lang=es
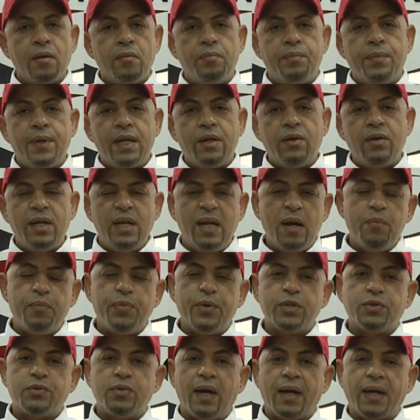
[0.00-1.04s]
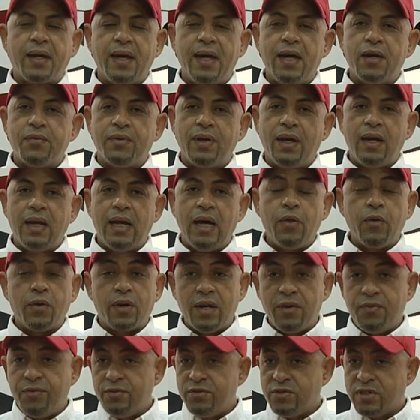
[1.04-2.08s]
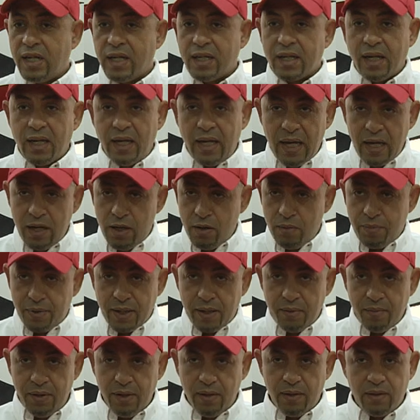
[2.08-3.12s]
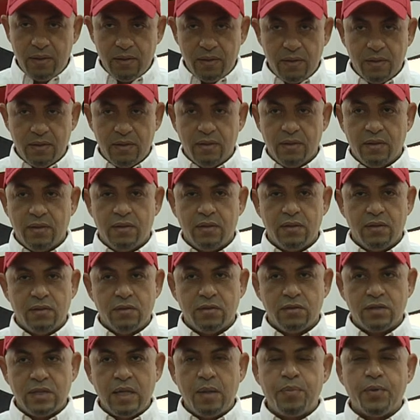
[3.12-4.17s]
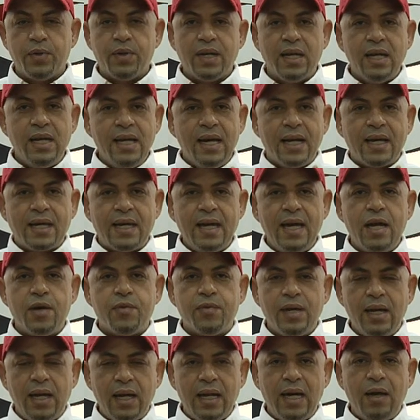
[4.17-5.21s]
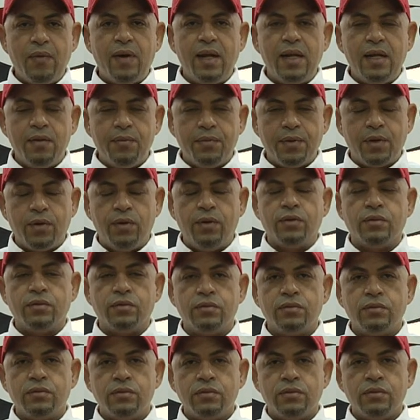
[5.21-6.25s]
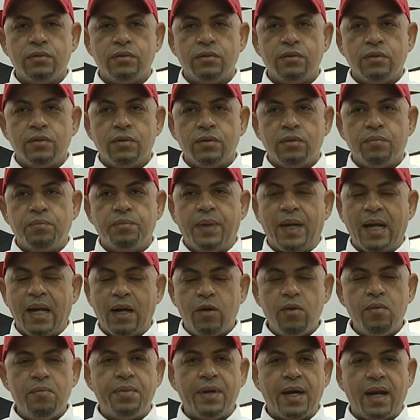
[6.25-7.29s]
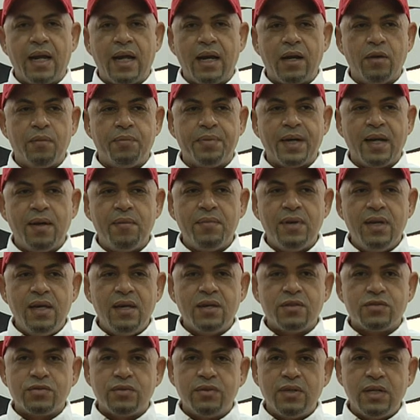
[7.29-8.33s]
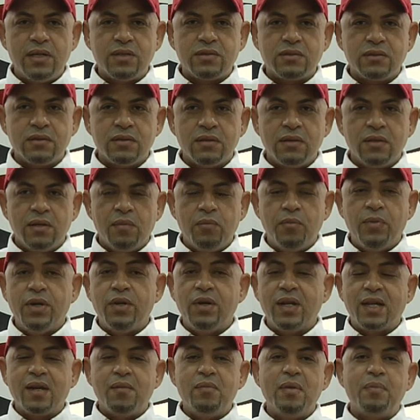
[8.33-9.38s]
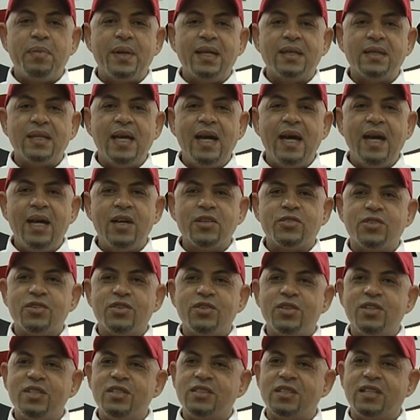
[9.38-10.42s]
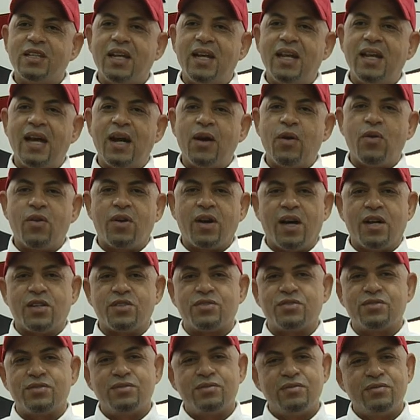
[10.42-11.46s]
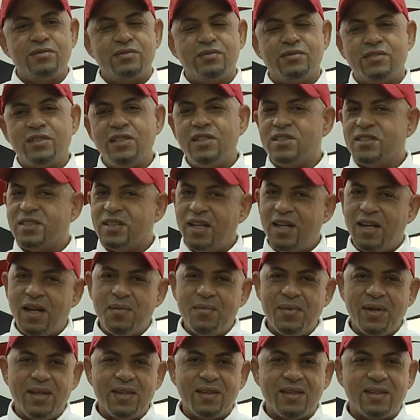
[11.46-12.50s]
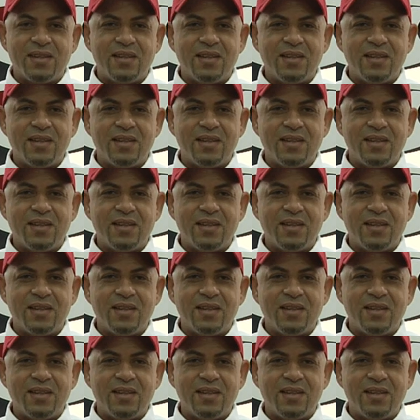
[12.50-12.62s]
Pero le han puesto a Kerry al lado, que fue un sacrilegio para mí. O sea, ponerle a Kerry al lado a LeBron para compararlo, para mí eso es. Bueno, el que me plantea eso, yo ni siquiera le hago caso, sinceramente.